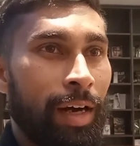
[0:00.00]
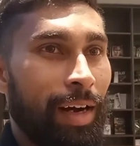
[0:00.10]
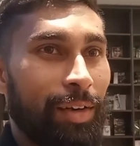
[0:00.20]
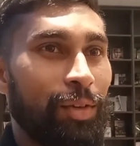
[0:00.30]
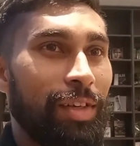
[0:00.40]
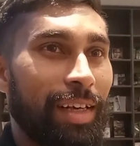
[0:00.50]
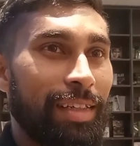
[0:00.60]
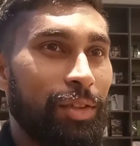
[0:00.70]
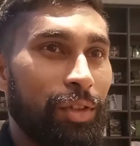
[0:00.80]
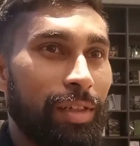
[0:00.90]
কারণটা
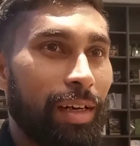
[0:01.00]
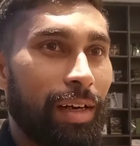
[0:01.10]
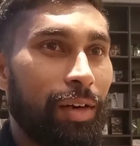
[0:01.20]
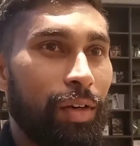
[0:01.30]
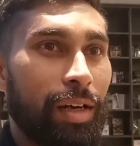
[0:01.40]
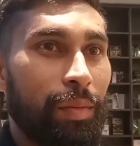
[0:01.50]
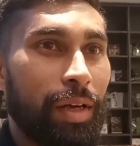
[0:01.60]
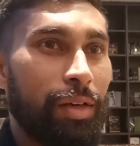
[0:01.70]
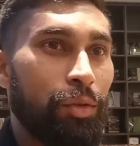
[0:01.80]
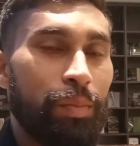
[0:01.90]
কিছুই না কারণটা
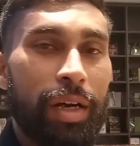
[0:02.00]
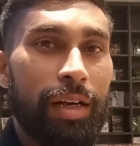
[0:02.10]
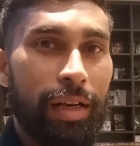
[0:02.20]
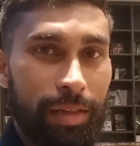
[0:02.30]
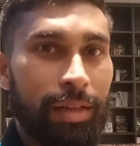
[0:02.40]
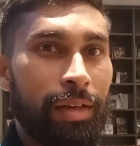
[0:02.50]
আমরা রুম পার্টনার